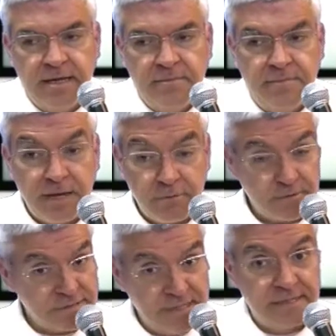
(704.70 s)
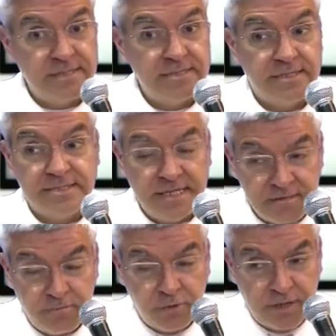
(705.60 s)
Pero si existe, si es
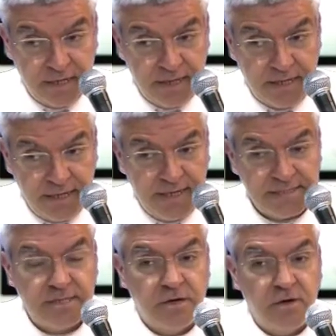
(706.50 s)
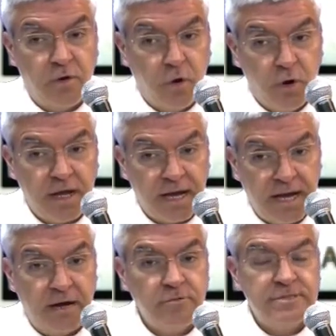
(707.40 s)
porque eres
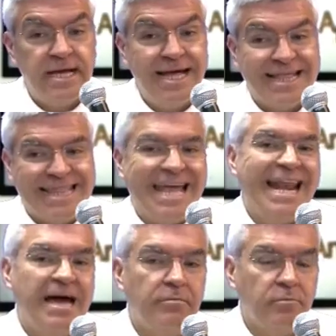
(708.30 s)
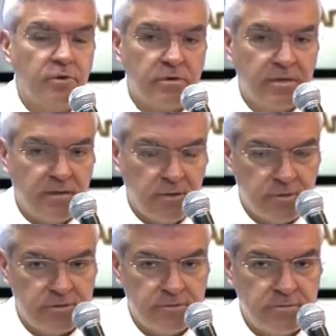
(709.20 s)
causa del amor de
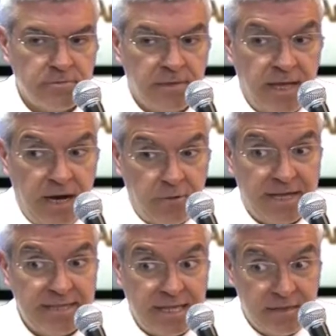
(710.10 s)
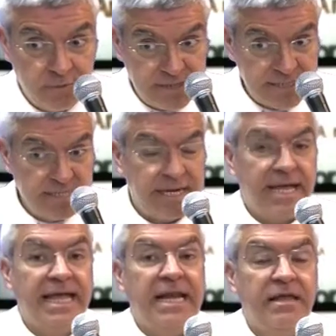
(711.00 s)
Dios. Ahora tenemos que hacer
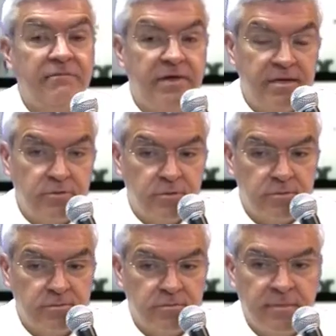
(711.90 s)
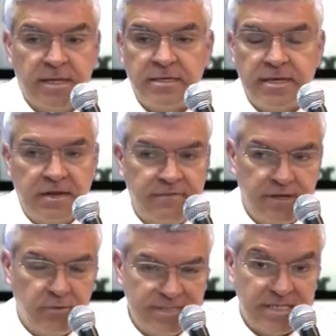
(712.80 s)
el efecto. Y el
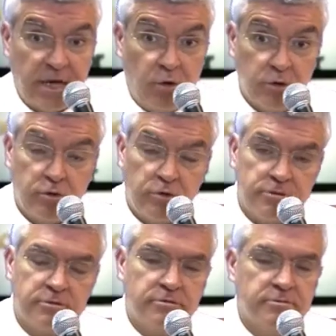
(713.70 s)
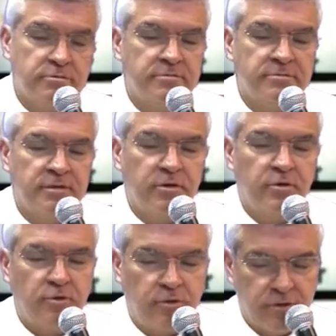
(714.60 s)
efecto es que otros
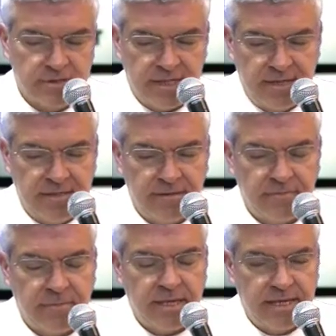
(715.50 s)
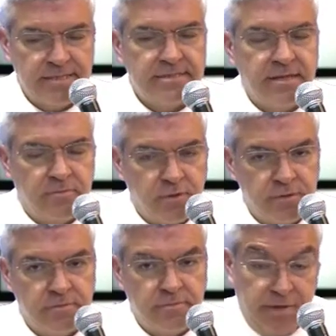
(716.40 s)
conozcan este
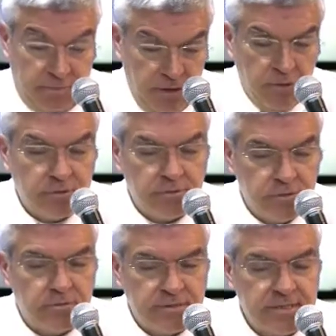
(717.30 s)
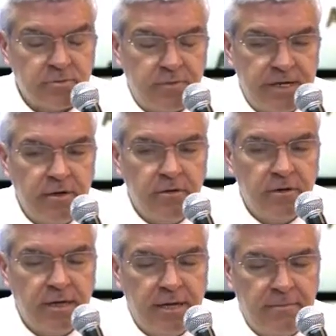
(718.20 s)
amor. Primero nosotros descubrirlo
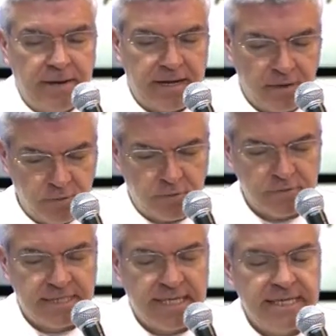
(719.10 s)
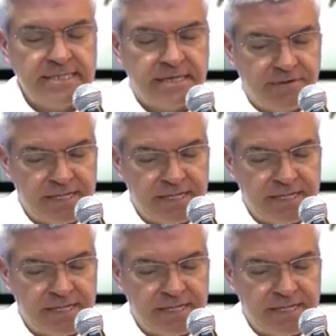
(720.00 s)
para que otros se vean